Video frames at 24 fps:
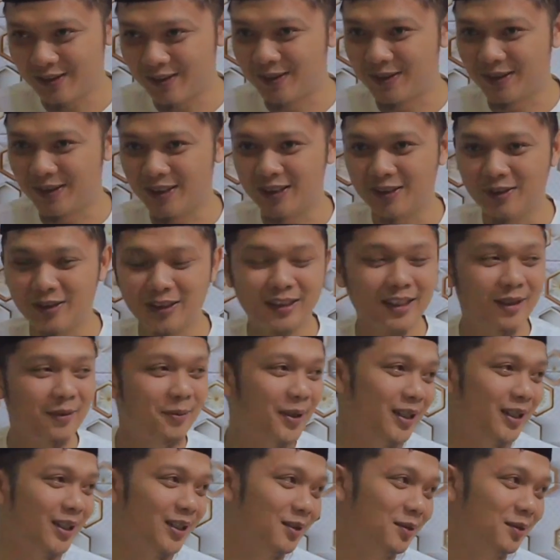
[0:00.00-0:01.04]
khori kowe
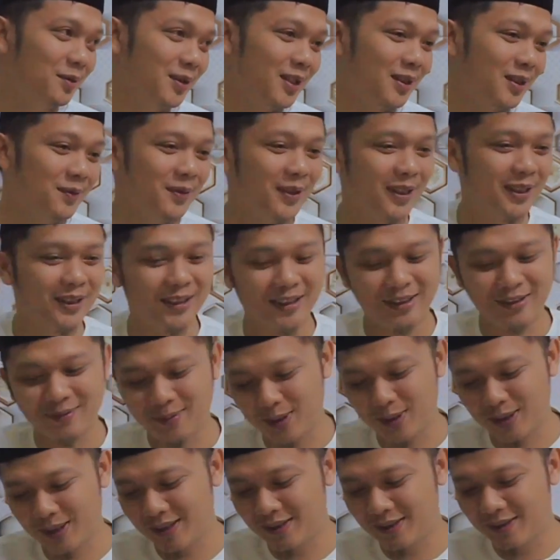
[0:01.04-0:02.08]
sampean niku piye biar
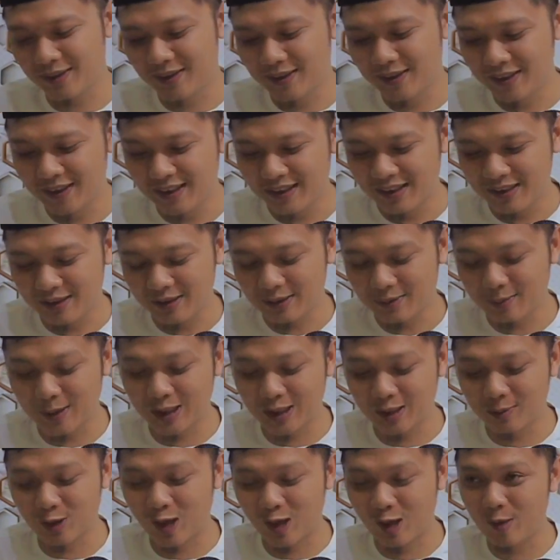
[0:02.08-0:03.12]
ngene iki
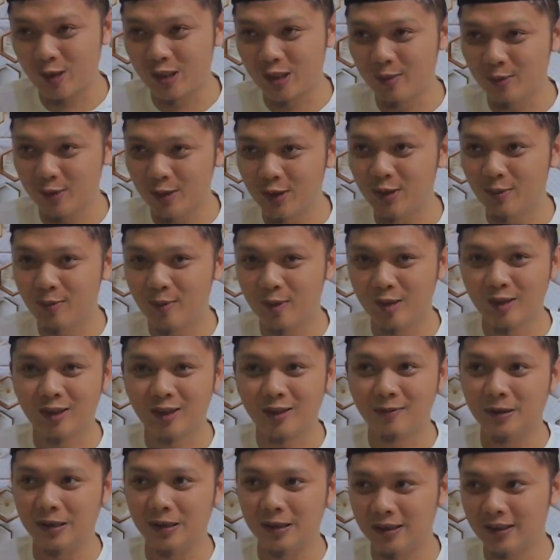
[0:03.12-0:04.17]
mendem cuman mendem yo
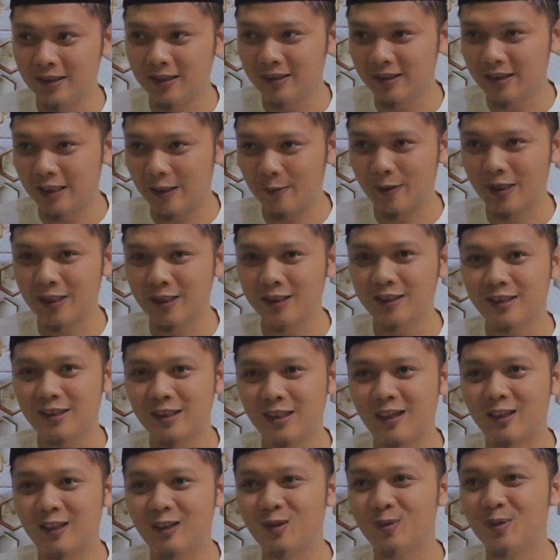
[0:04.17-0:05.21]
mendem ya tapi kan
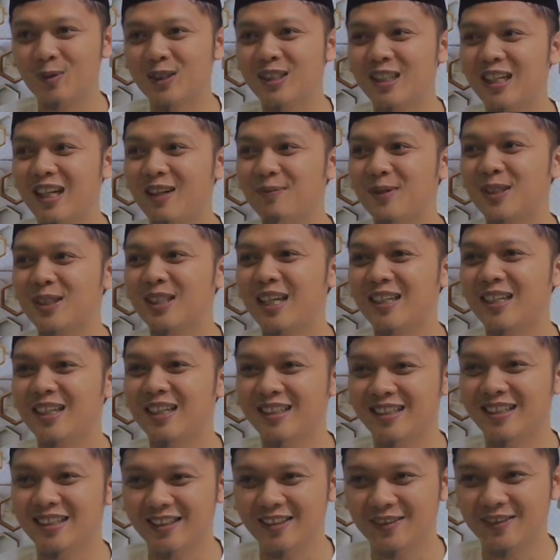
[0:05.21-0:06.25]
tergantung pesanan
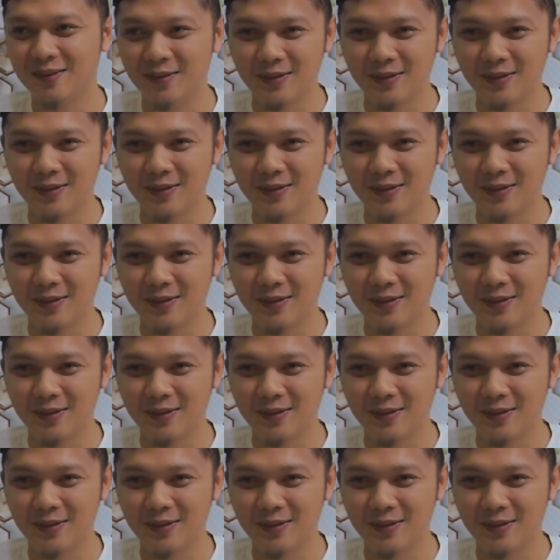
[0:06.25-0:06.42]
pesanan ya.